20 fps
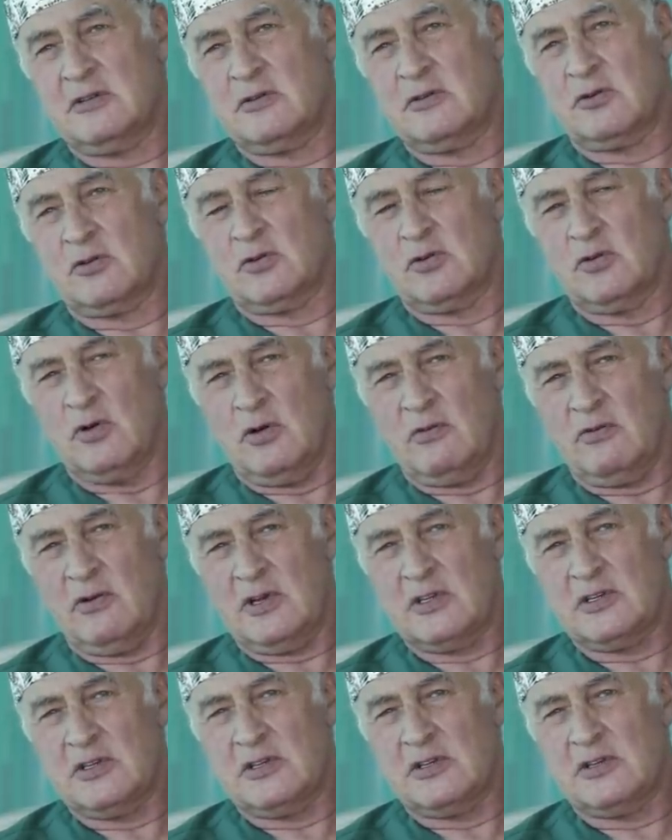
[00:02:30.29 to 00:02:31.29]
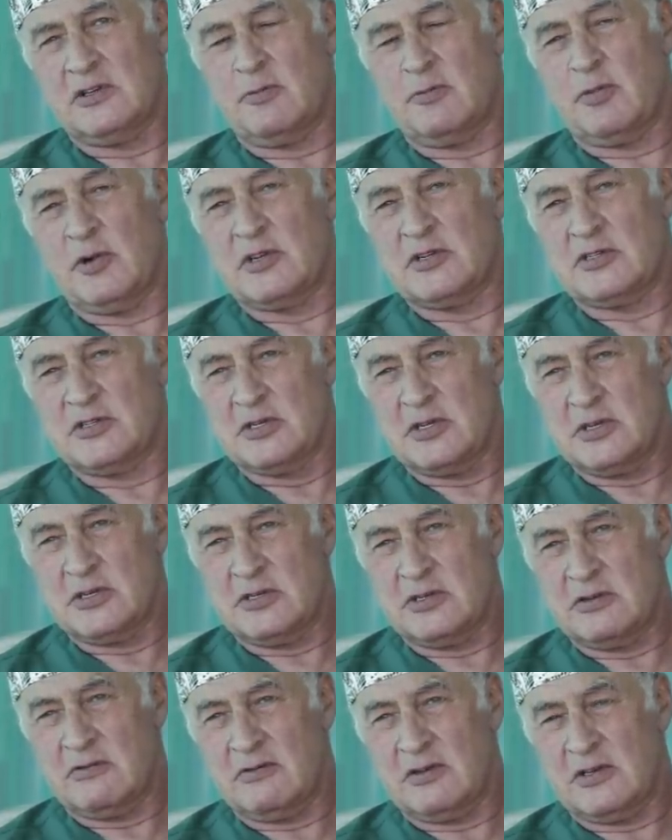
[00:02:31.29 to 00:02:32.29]
грудного отдела,
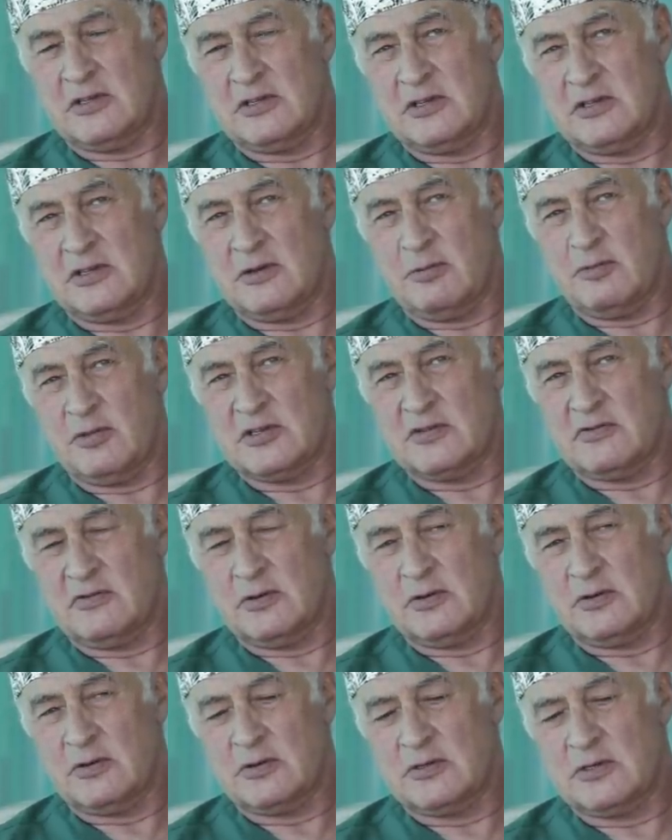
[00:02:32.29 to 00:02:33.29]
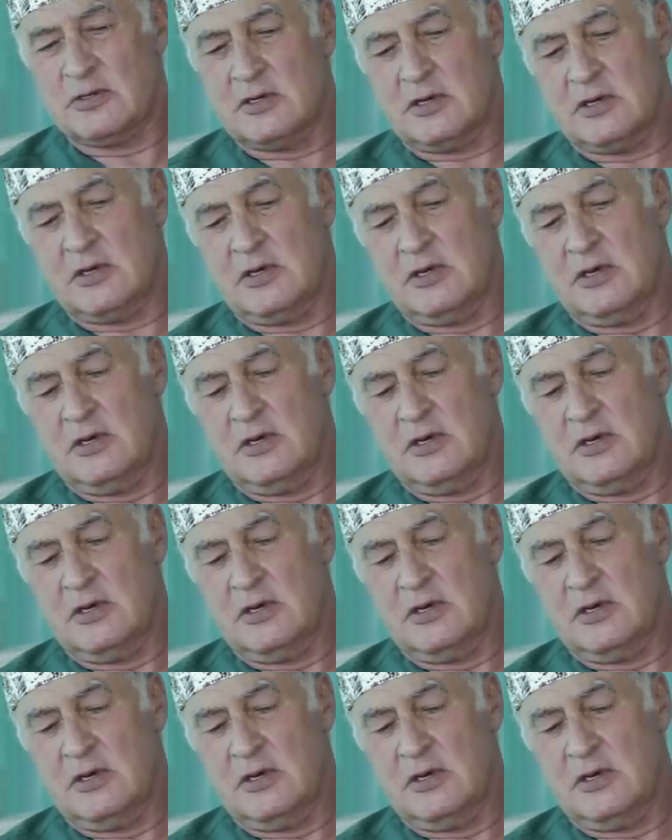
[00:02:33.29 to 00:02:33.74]
поясничного отдела позвоночника.